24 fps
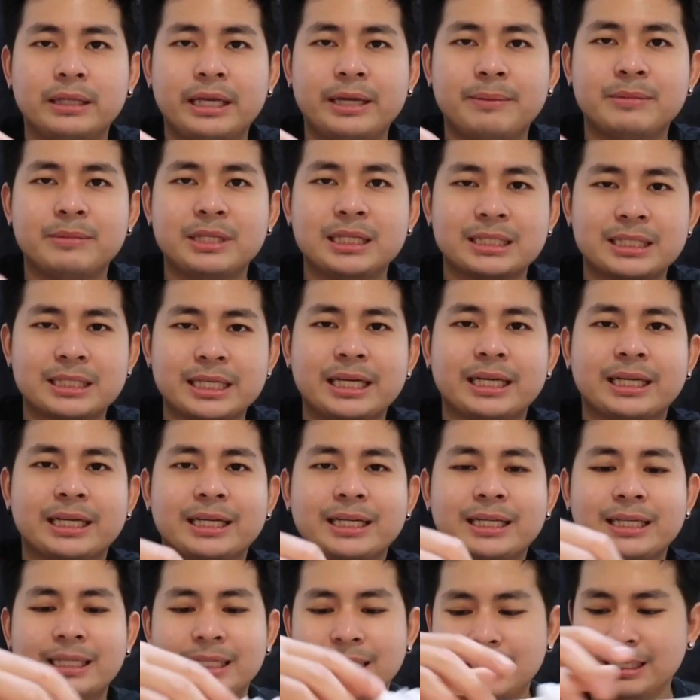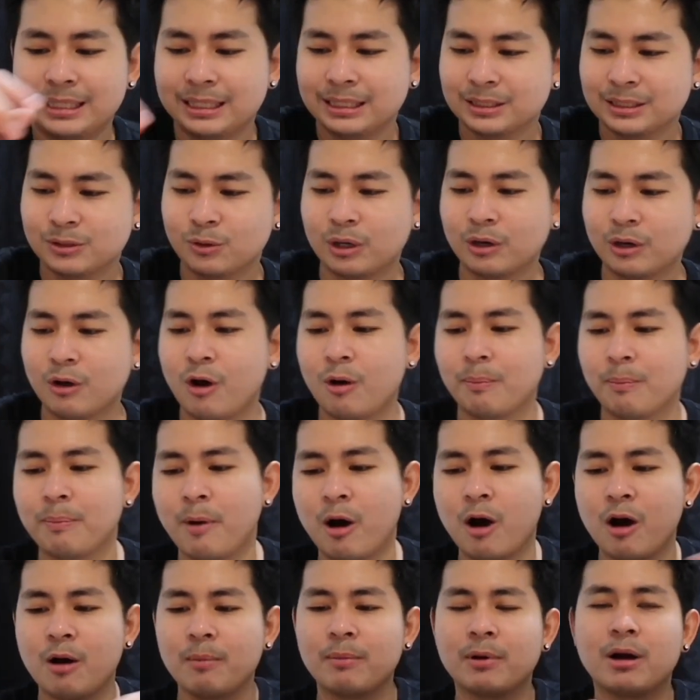นิ่มจริงๆ ส่วนของป
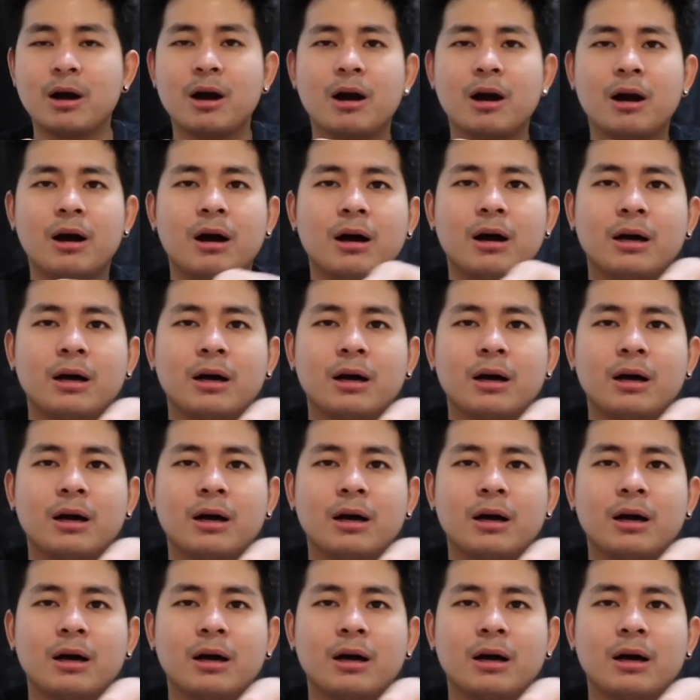ลอมก็